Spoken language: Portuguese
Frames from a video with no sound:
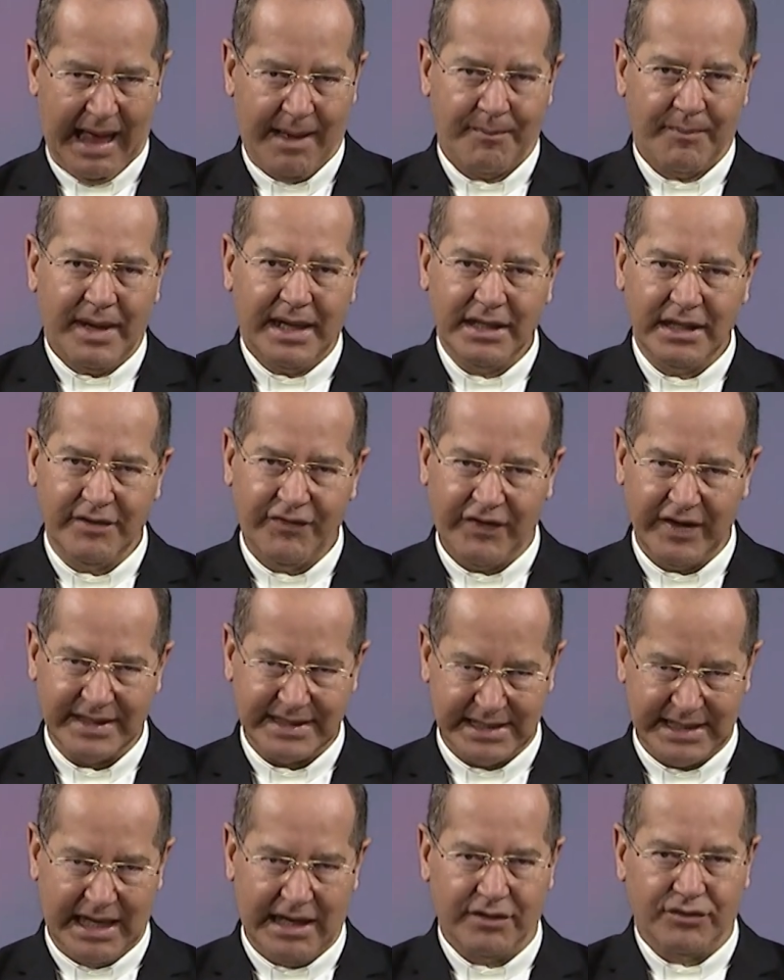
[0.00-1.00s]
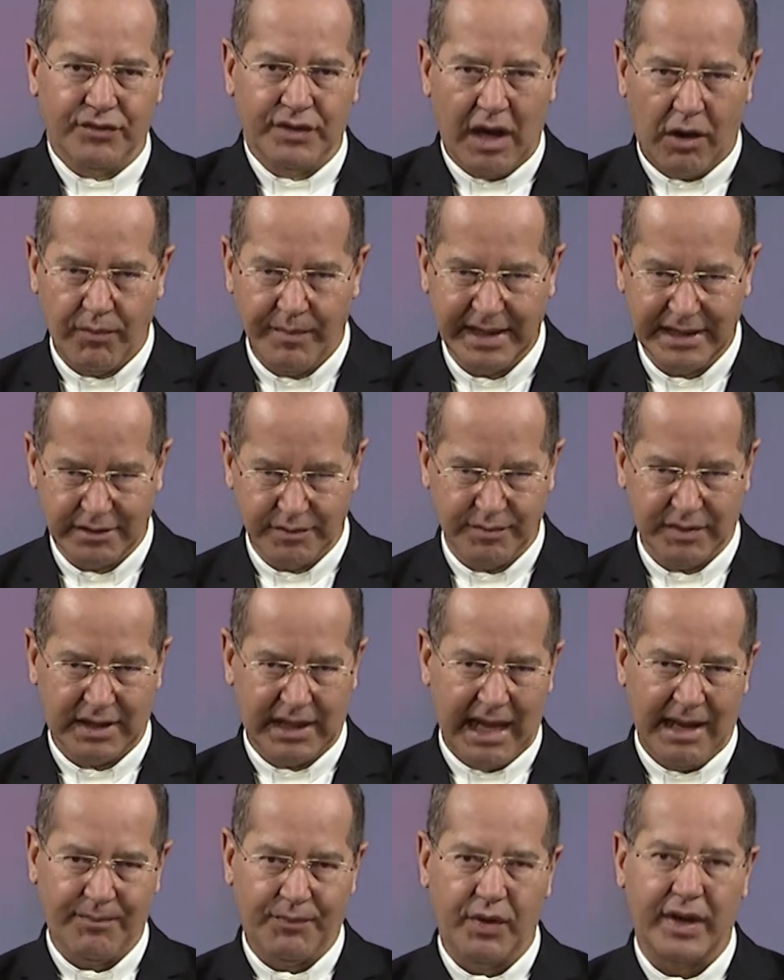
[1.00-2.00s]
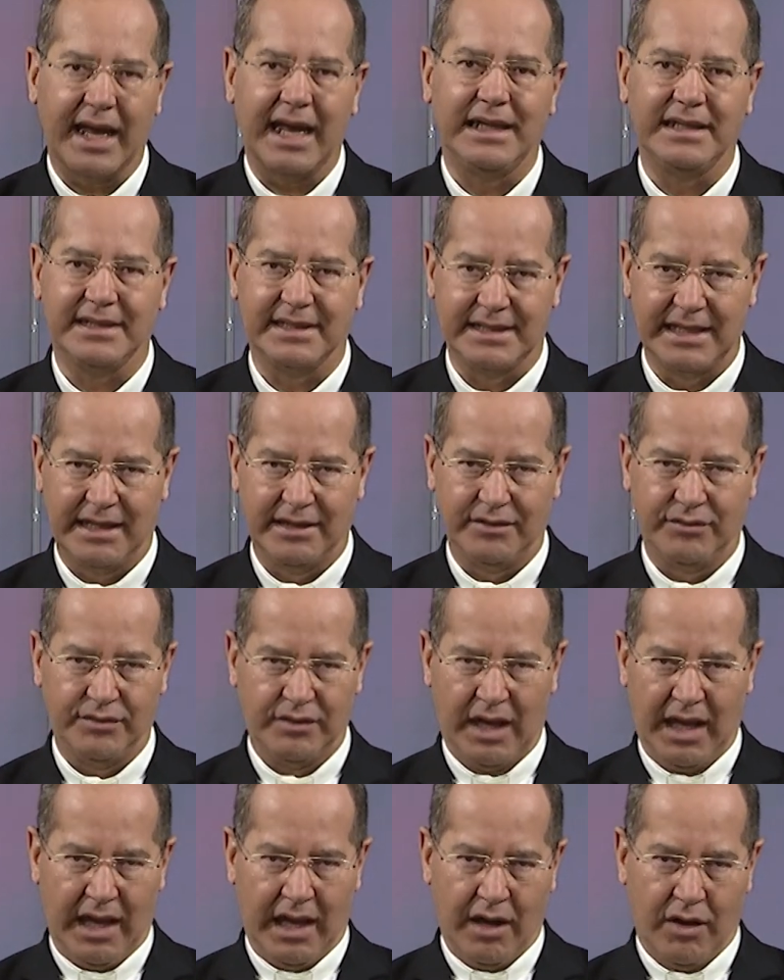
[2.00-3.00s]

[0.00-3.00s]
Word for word: manifestando e ao mesmo tempo realizando